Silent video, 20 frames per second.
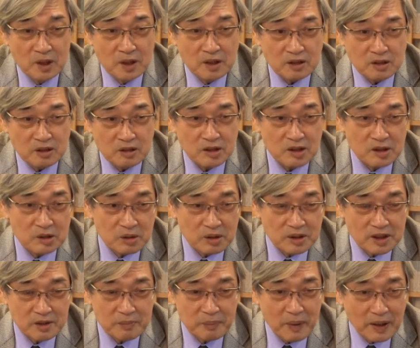就是说
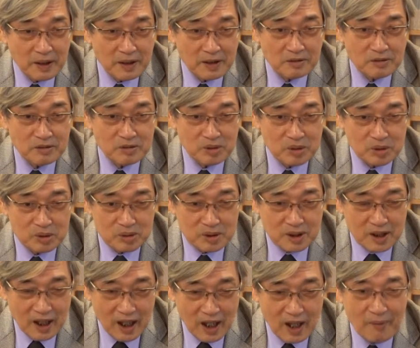一般人去
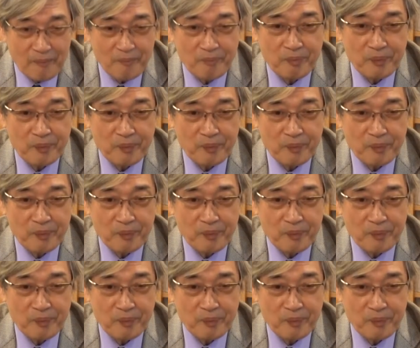看